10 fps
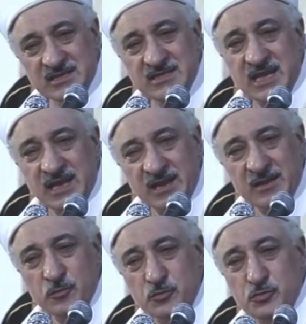
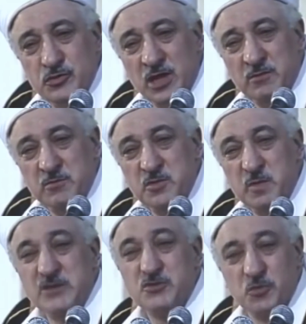senenin
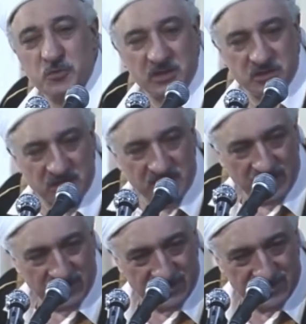365 günü
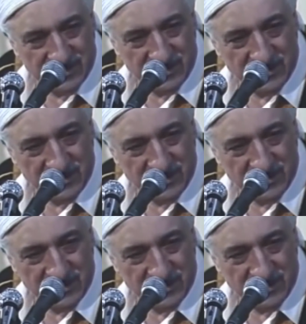içindedir.